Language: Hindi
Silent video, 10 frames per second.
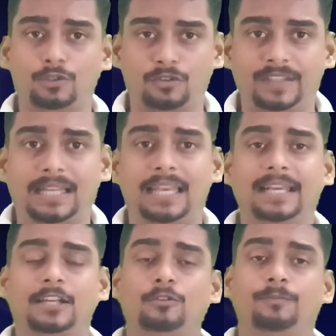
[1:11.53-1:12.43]

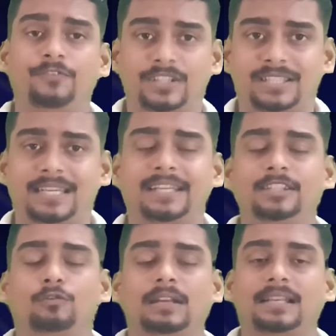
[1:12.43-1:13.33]
विश्वविद्यालय का जो फर्स्ट ईयर
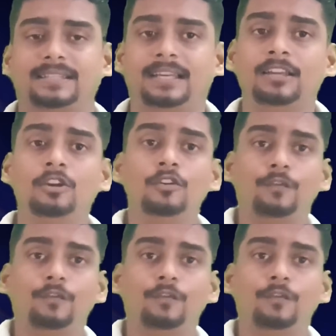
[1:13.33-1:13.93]
की जो क्लास है